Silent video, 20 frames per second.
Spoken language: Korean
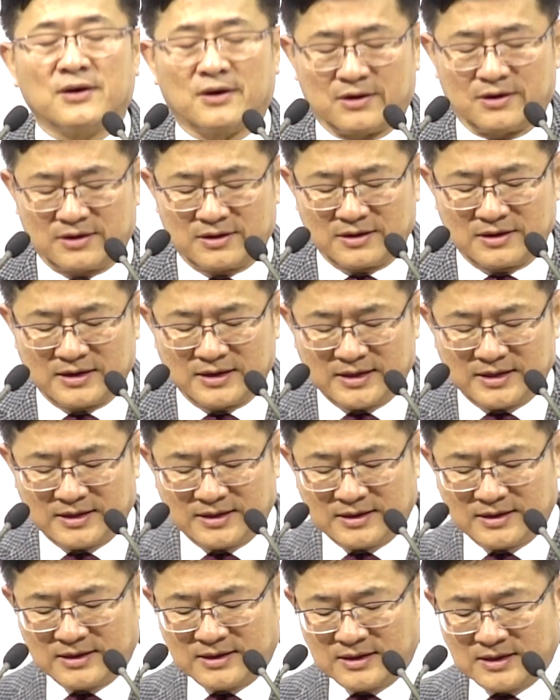영.
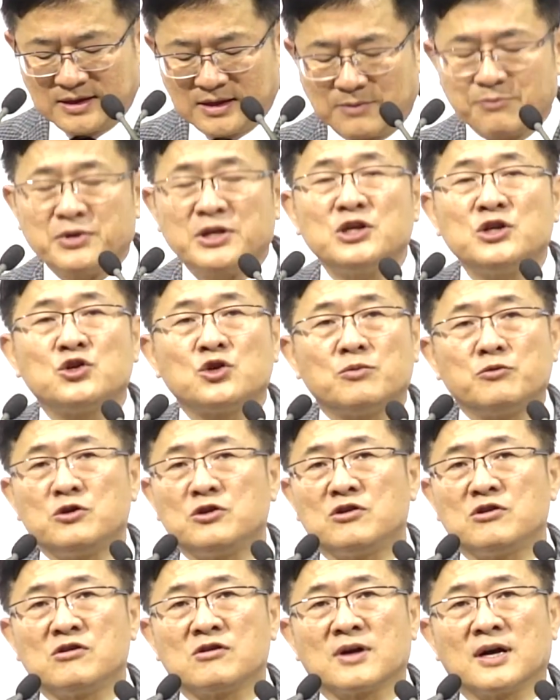예.
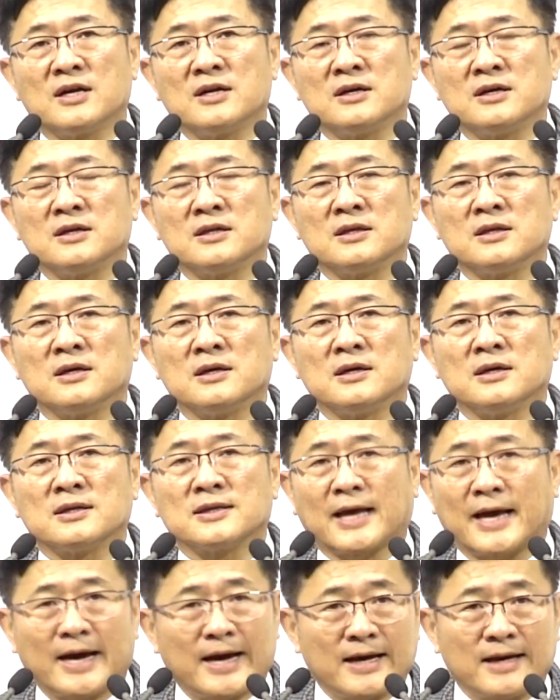피조물들과는
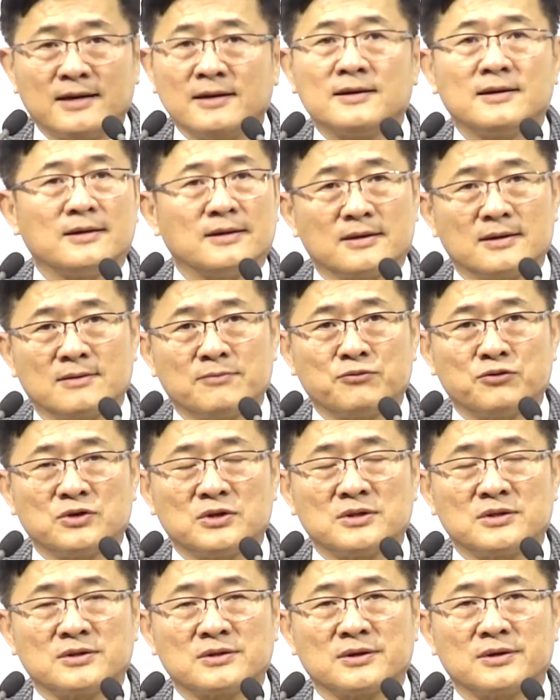다르게
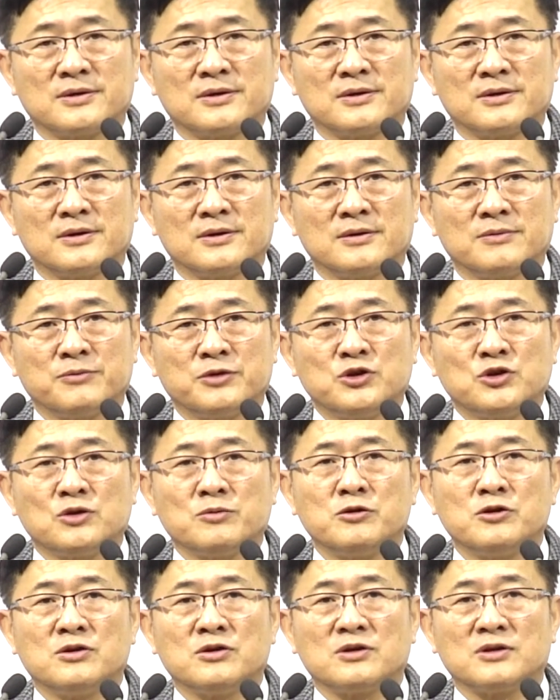분이죠.
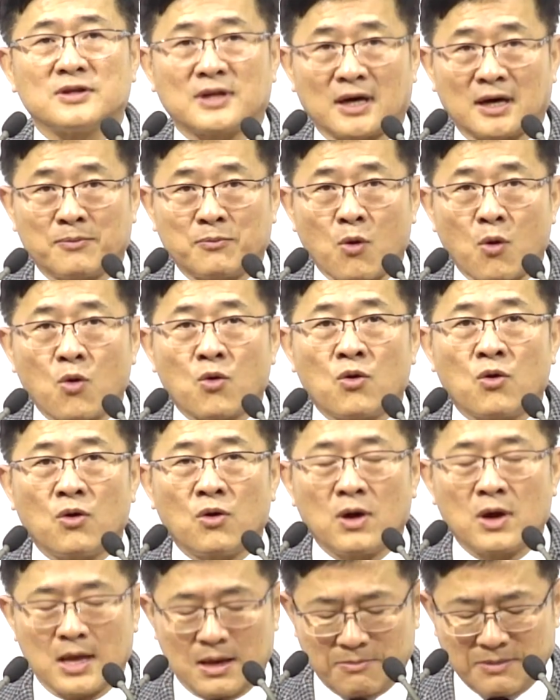피조물들은 다
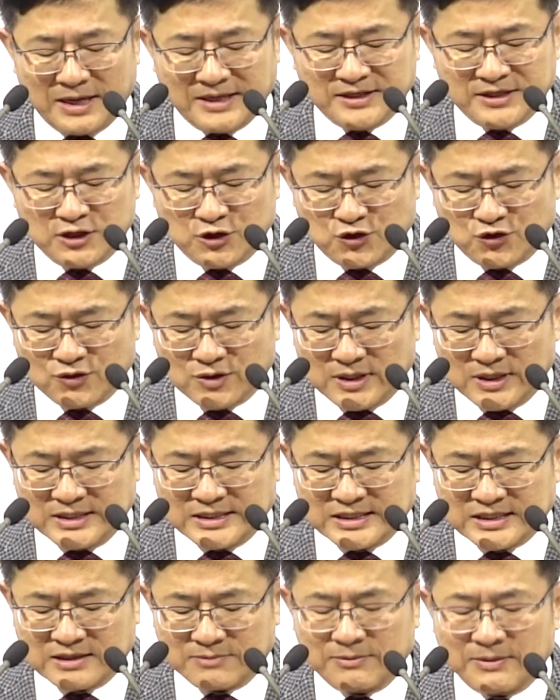보고 만질 수가
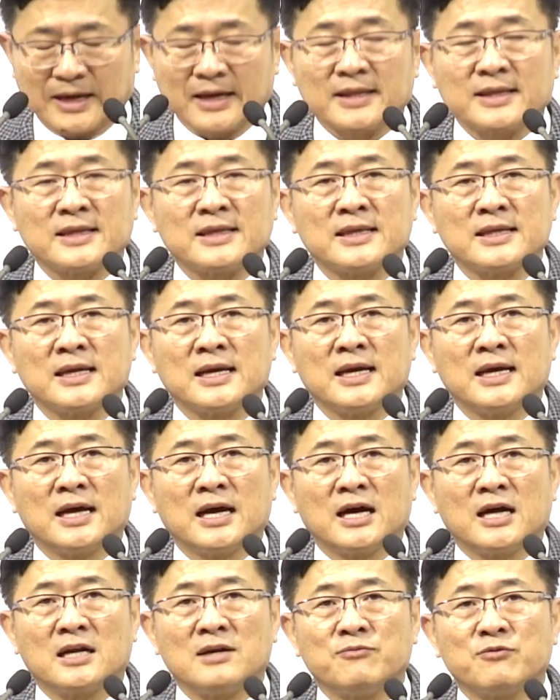있지만
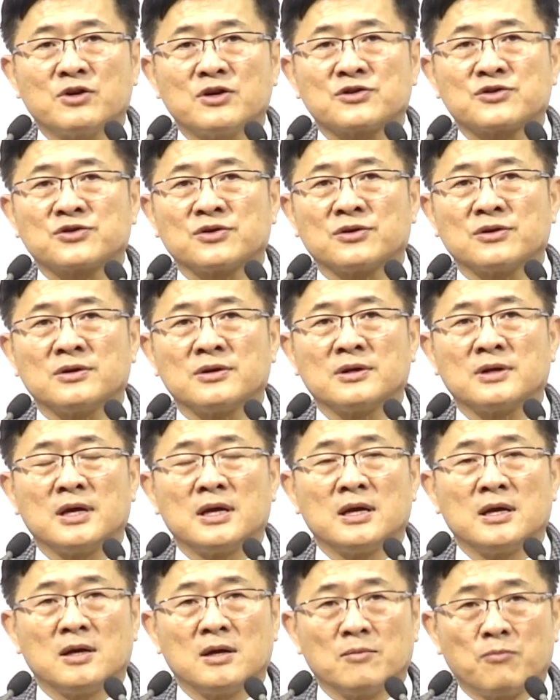하나님께서는
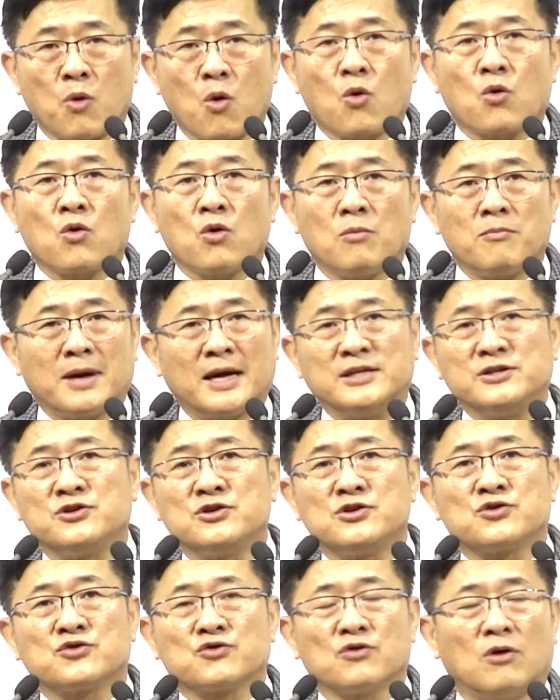보고
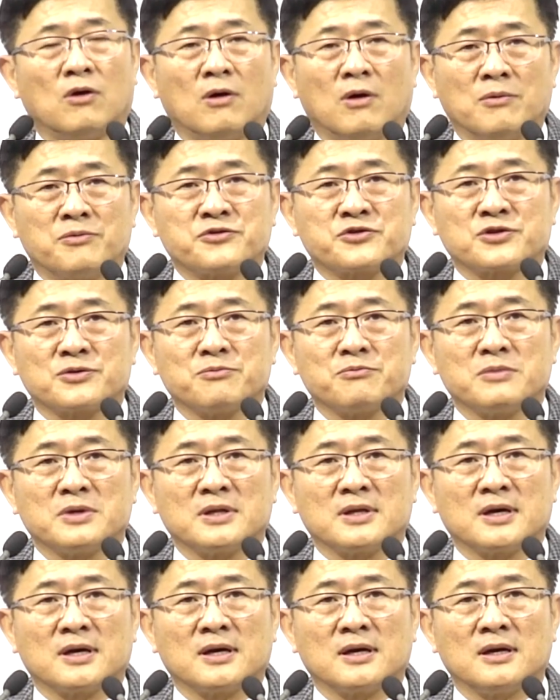만질 수
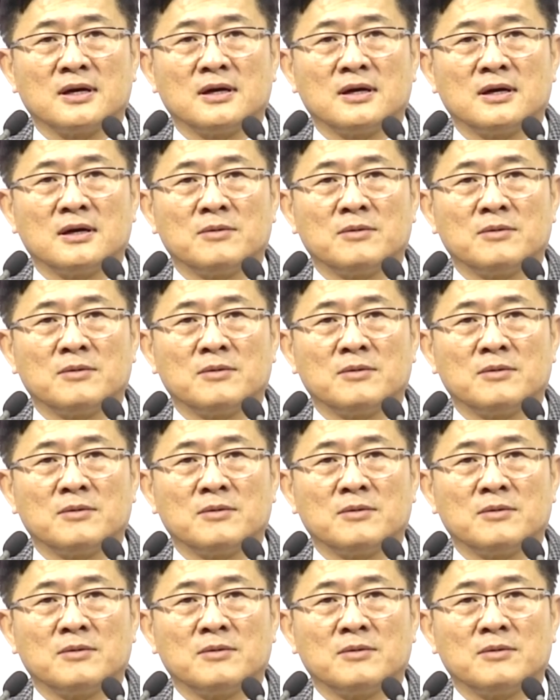없습니다.